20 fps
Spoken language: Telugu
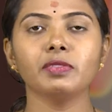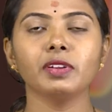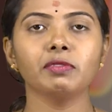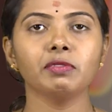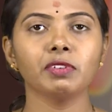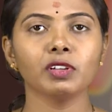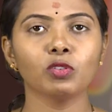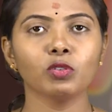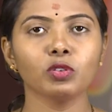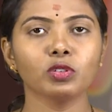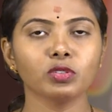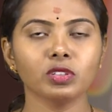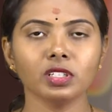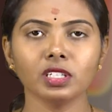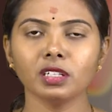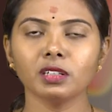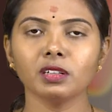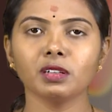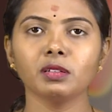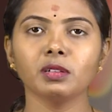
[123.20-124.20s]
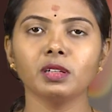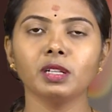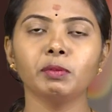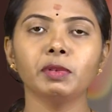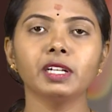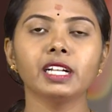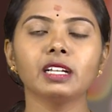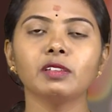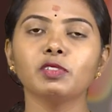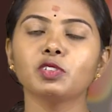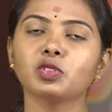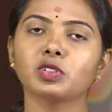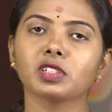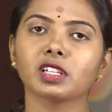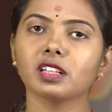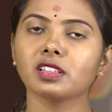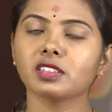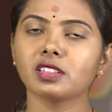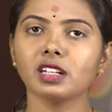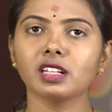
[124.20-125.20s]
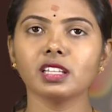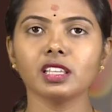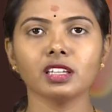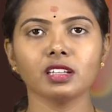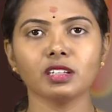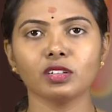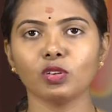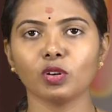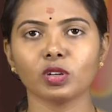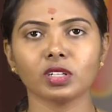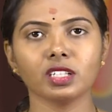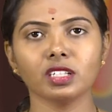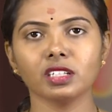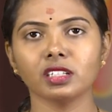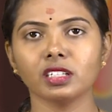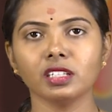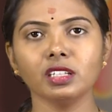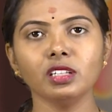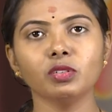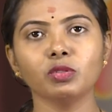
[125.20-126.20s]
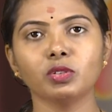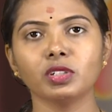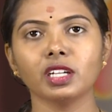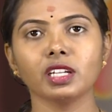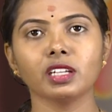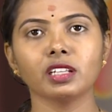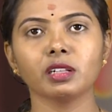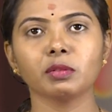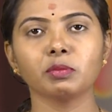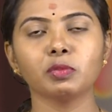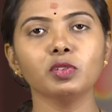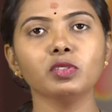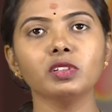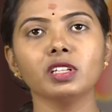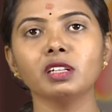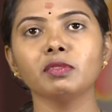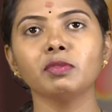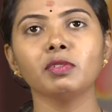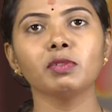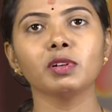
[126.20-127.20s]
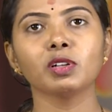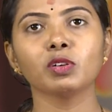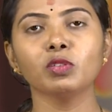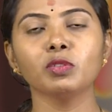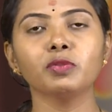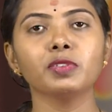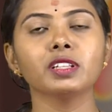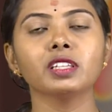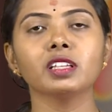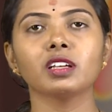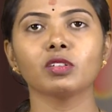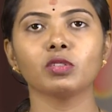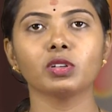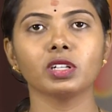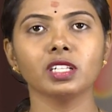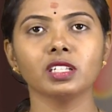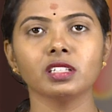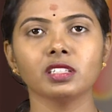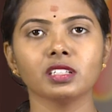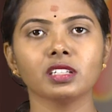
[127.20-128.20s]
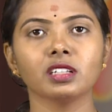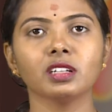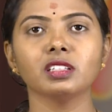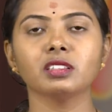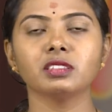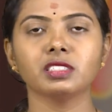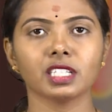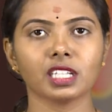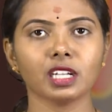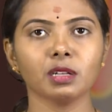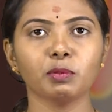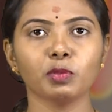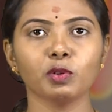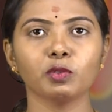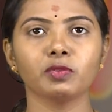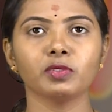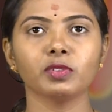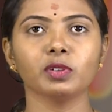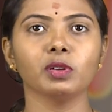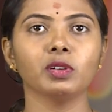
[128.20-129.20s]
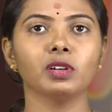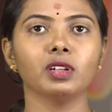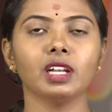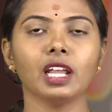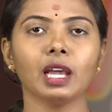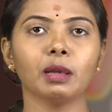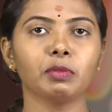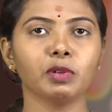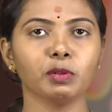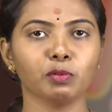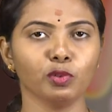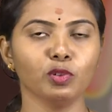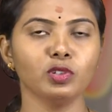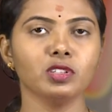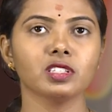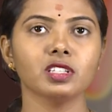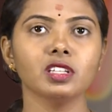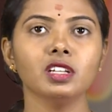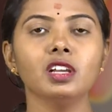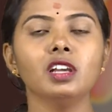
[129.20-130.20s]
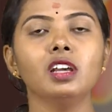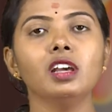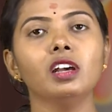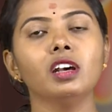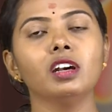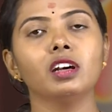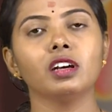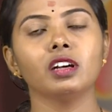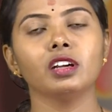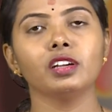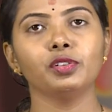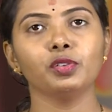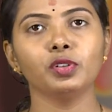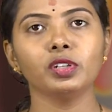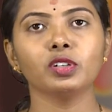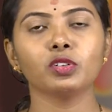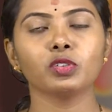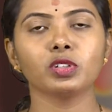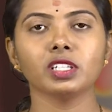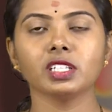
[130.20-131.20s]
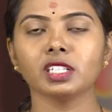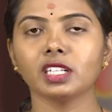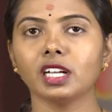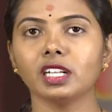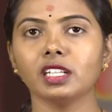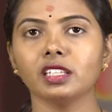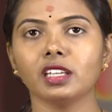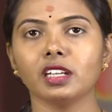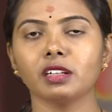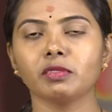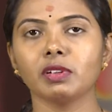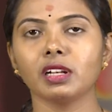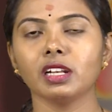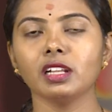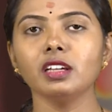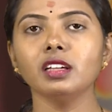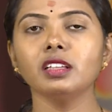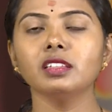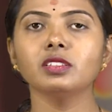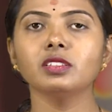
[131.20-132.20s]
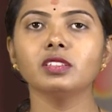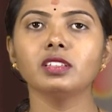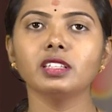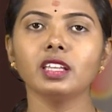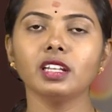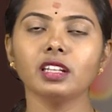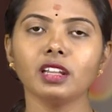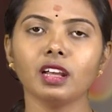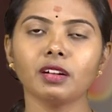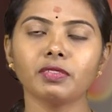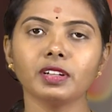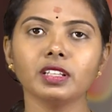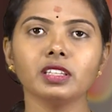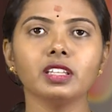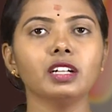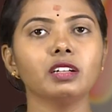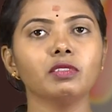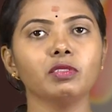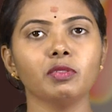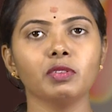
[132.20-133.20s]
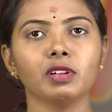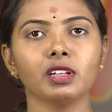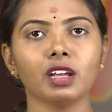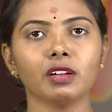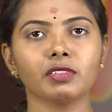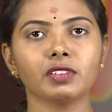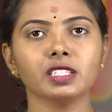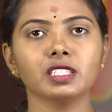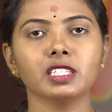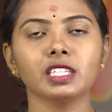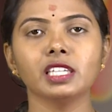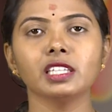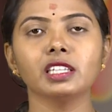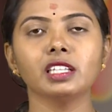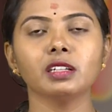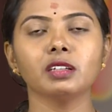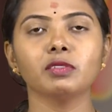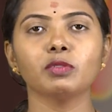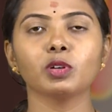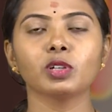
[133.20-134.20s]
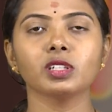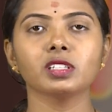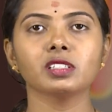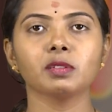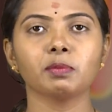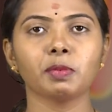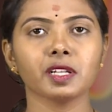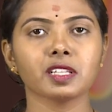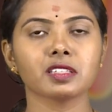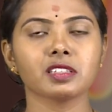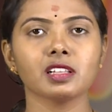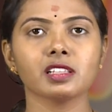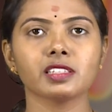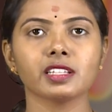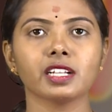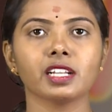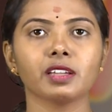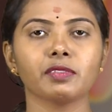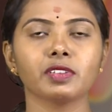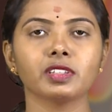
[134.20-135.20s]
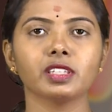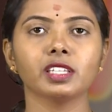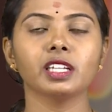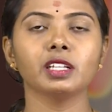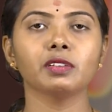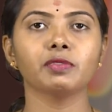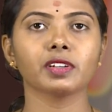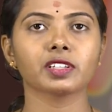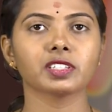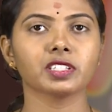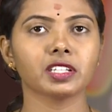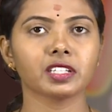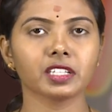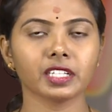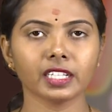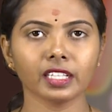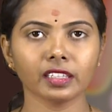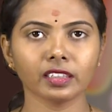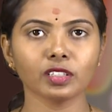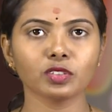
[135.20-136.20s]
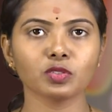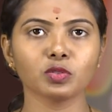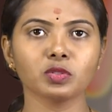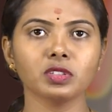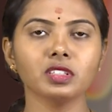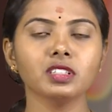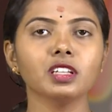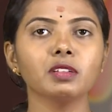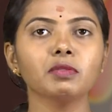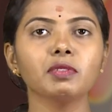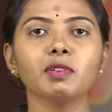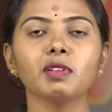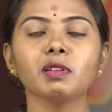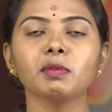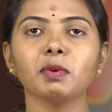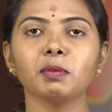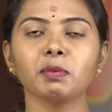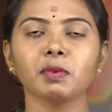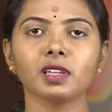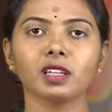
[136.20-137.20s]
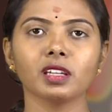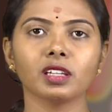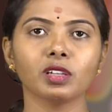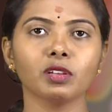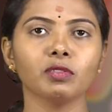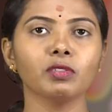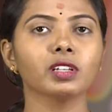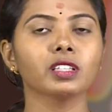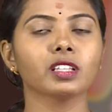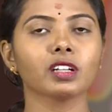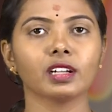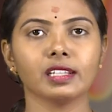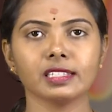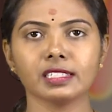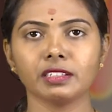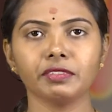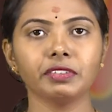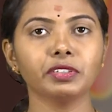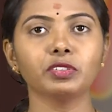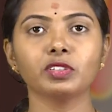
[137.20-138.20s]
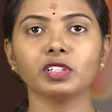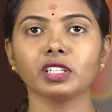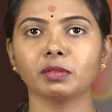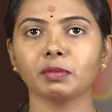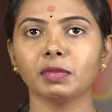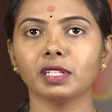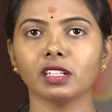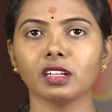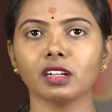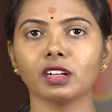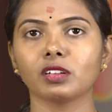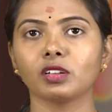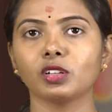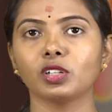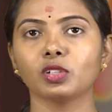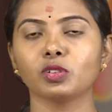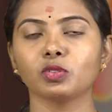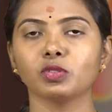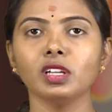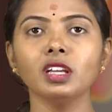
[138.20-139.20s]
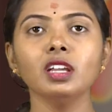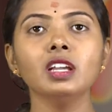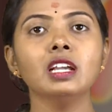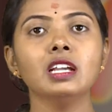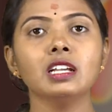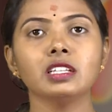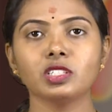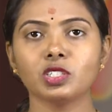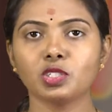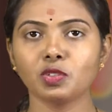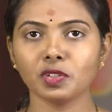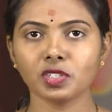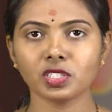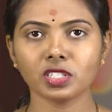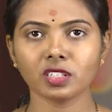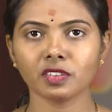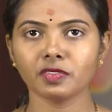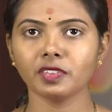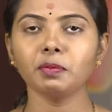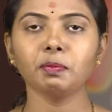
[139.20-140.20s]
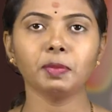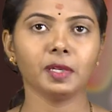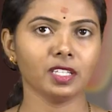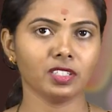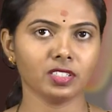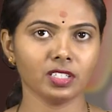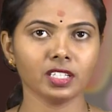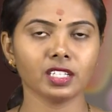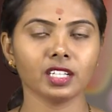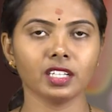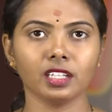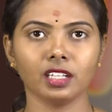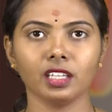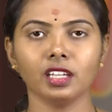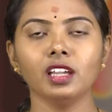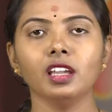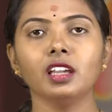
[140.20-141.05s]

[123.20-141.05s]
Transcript: వెన్ వీ గో టు ద ఇమీడియట్లీ వీ షుడ్ కన్సల్ట్ ద డాక్టర్ అండి యూటీఐ అన్నప్పుడు దెన్ వీ విల్ గో ఫర్ ద రొటీన్ చెకప్ ఆఫ్ ల్యాబ్ రిపోర్ట్స్ యూరిన్ రొటీన్ కానీ దానివల్ల దెన్ ఆఫ్టర్ దట్ వీ విల్ ఆఫ్టర్ సీయింగ్ ద వాట్ ఈస్ ద పర్సల్స్ అండ్ ఎవ్రీథింగ్ ఇన్ఫెక్షన్ రేట్ అంతా చూసి దెన్ వీ విల్ బి గివింగ్ ద కన్సర్వేటివ్ ట్రీట్మెంట్ అకార్డింగ్ టు ద సిచ్యువేషన్ ఆఫ్ ద పేషెంట్ అండి